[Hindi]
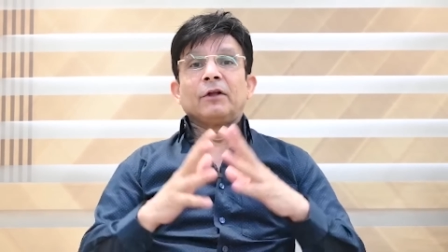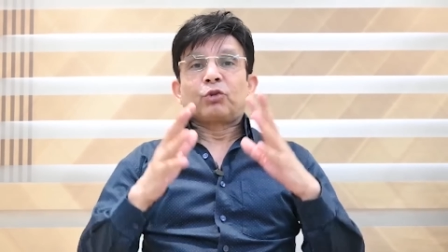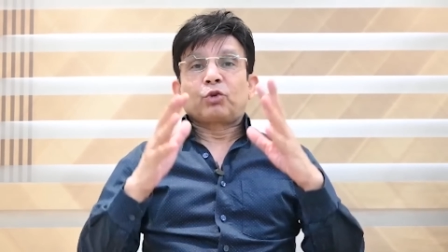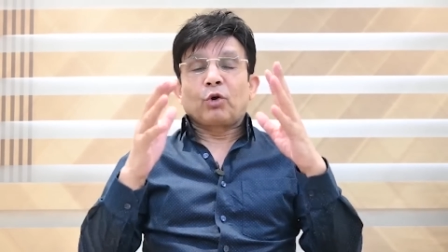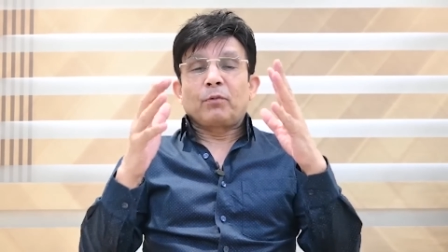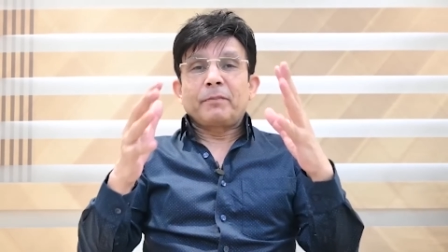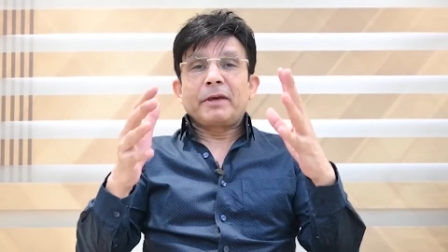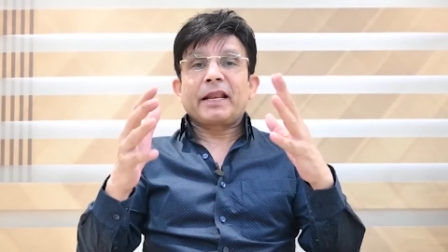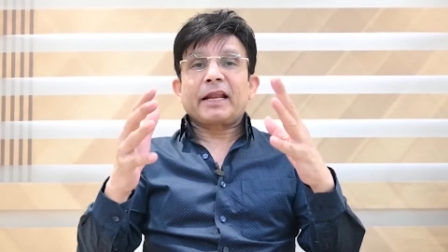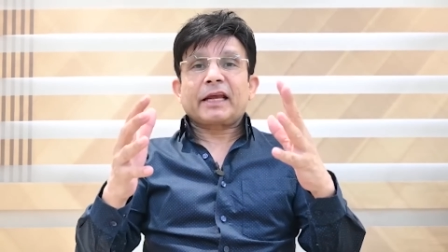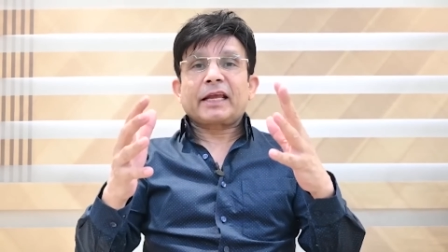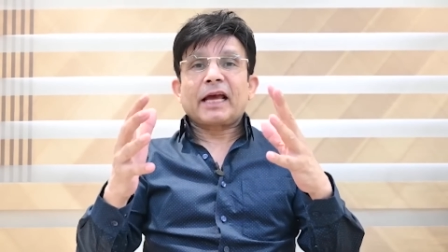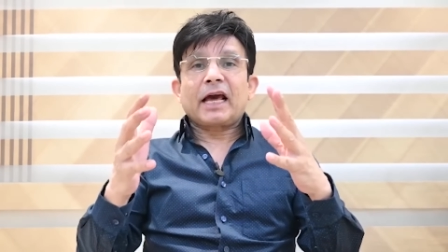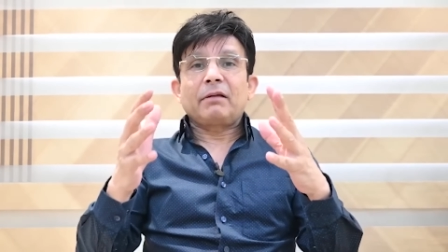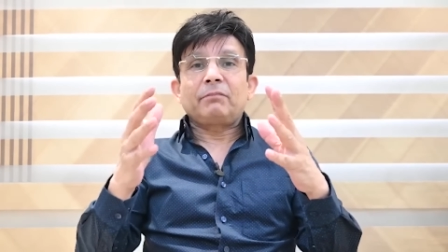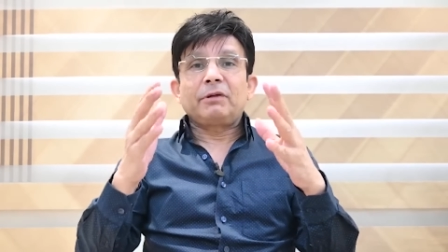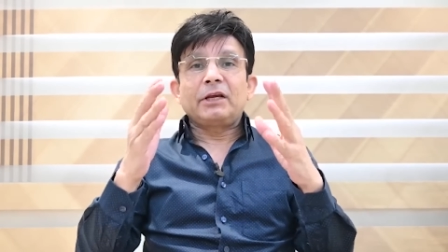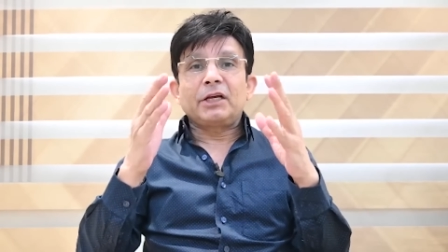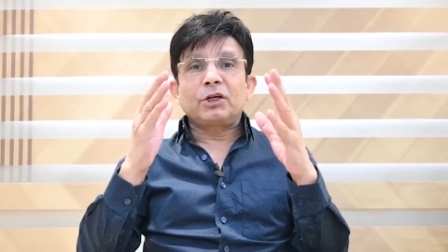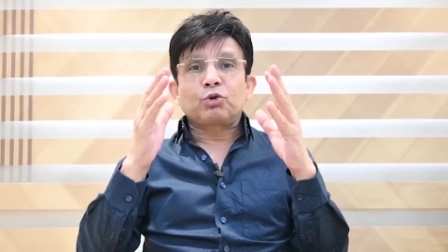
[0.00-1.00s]
तो मेरे ख्याल
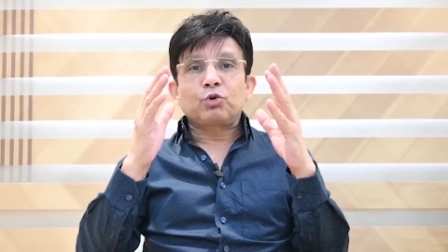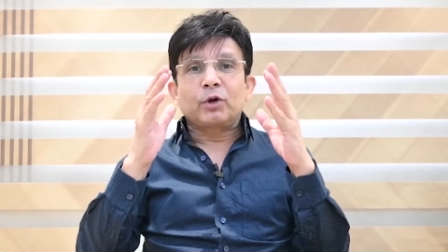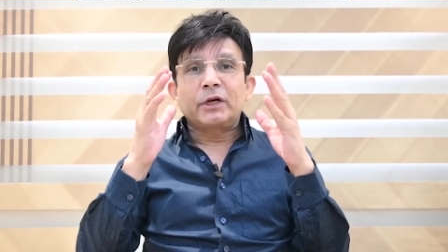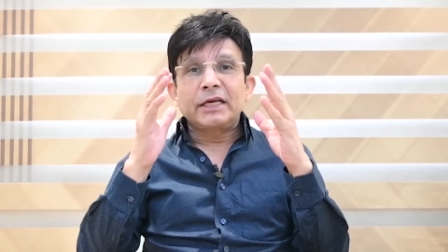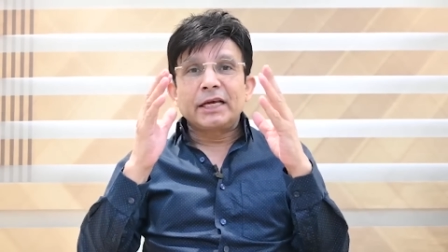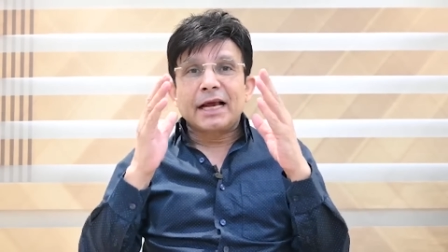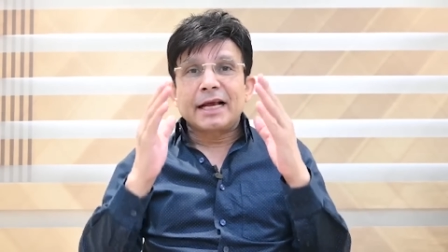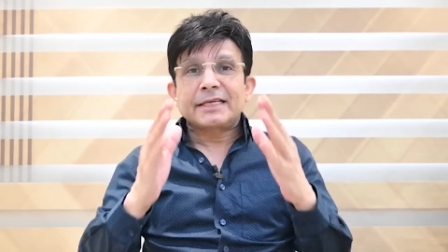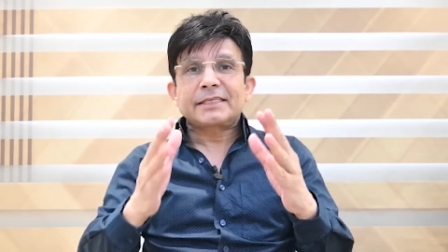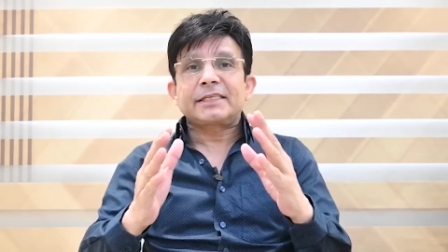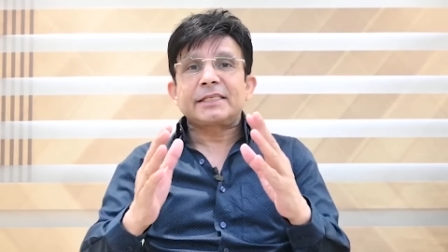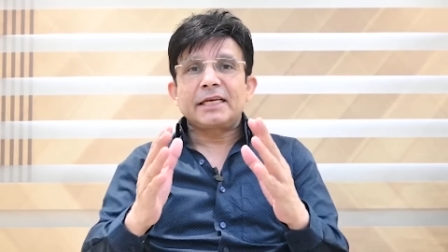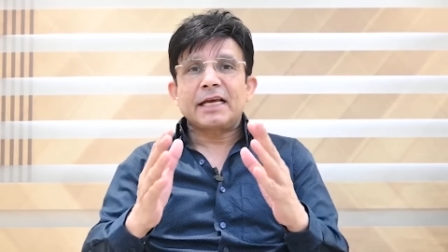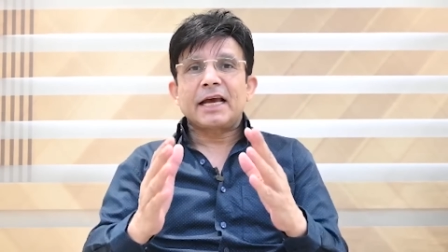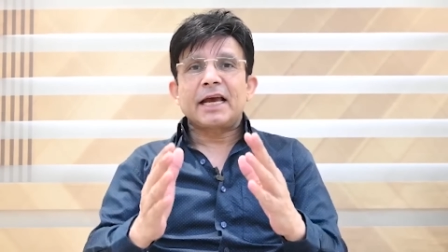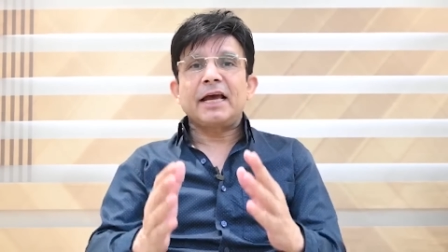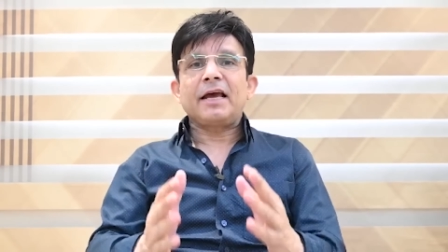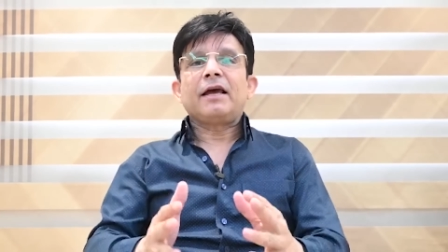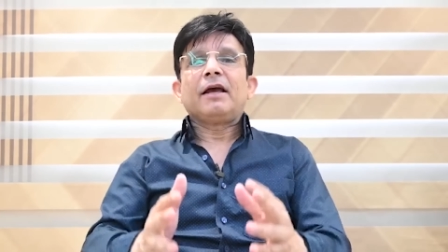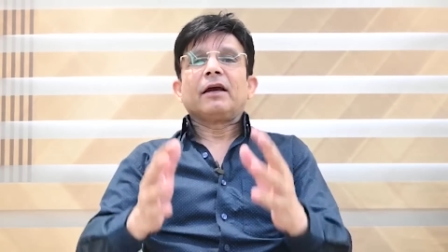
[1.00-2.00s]
में ये जोड़ी ऐसी
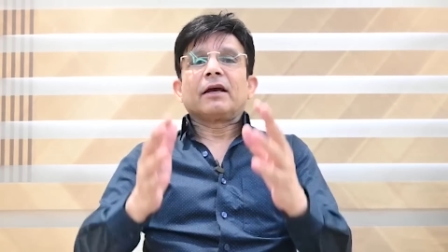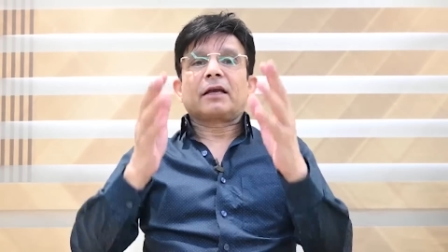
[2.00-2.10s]
है